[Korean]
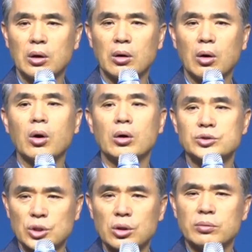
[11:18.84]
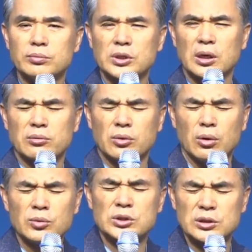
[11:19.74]
어, 처음, 그러니까
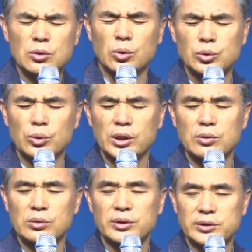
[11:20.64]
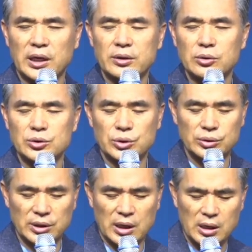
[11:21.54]
너무 큰 고통이 있고 그럴 때 하는 거죠.
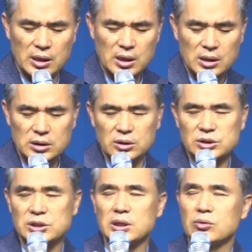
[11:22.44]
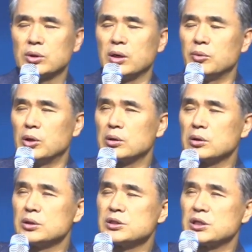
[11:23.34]
근데 그거 지나고 나면,
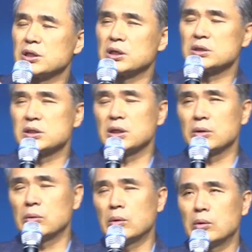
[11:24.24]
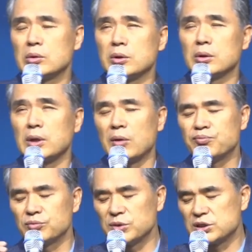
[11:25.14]
그런 시기가 지나고, 그런
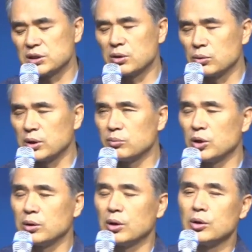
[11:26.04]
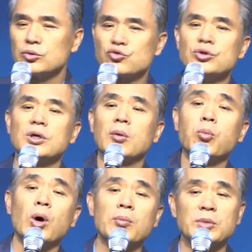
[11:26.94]
아픔이 지나고 나면, 주님과
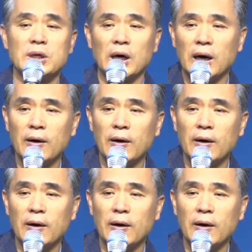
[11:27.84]
뭐 합니까?